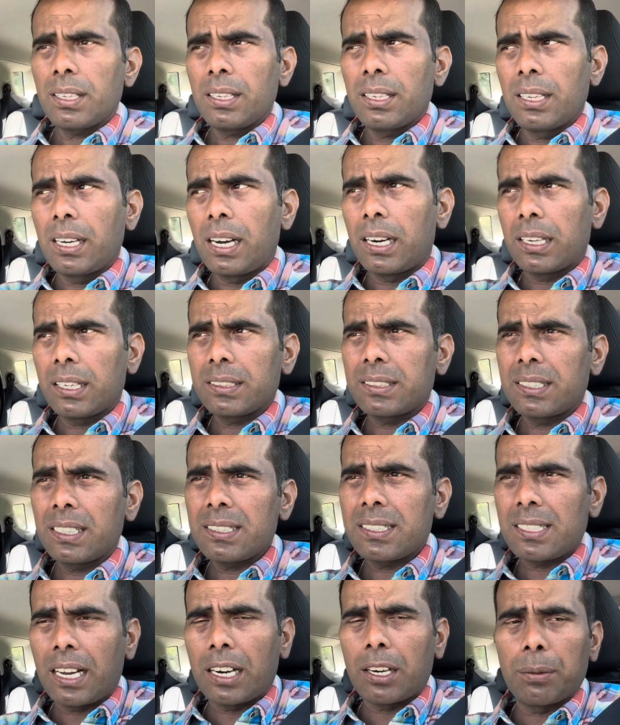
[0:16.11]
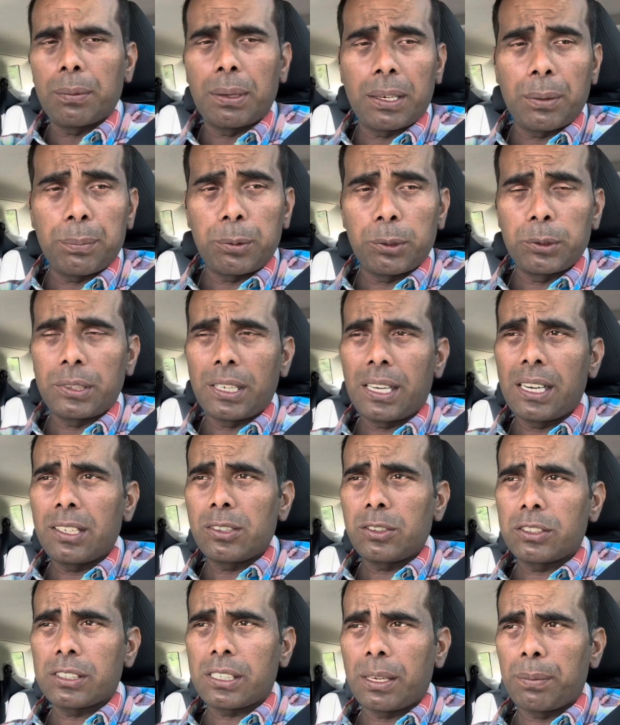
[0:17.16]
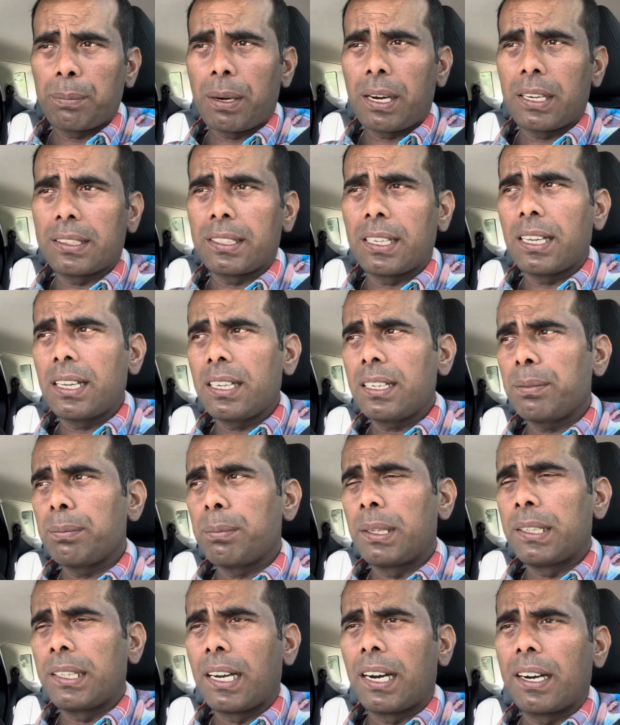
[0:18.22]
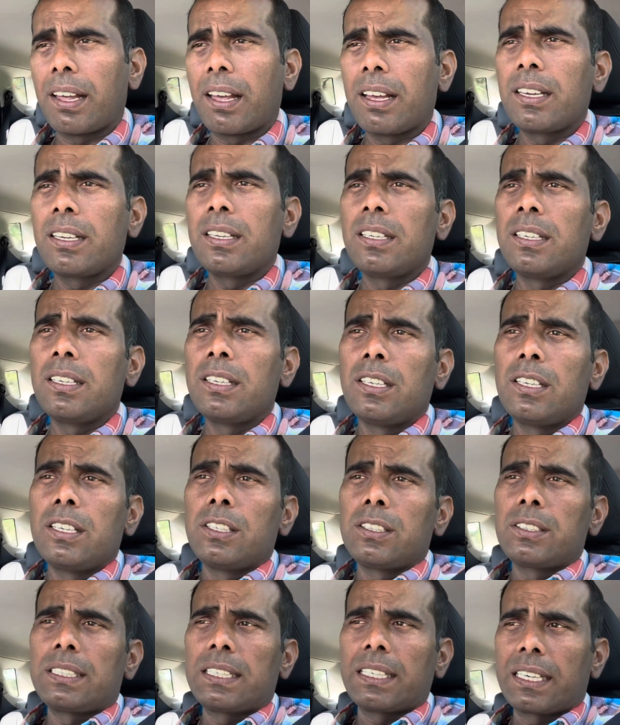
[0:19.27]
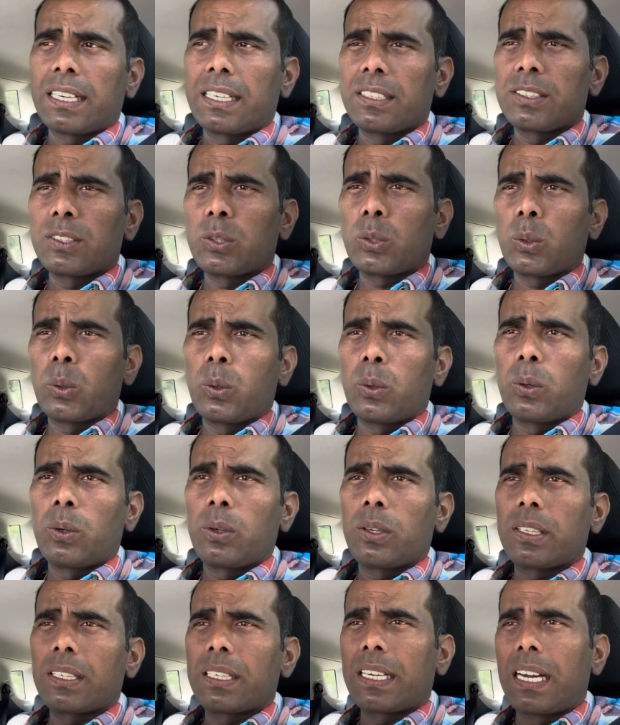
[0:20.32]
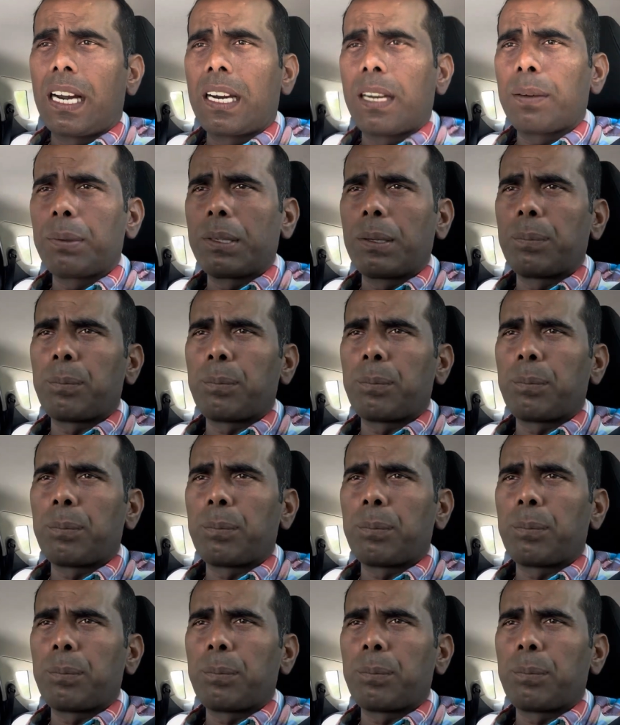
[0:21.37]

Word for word: ग्यारह से साढ़े बारह पूजा है उसके बाद है भंडारा ठीक है तो ग्यारह बजे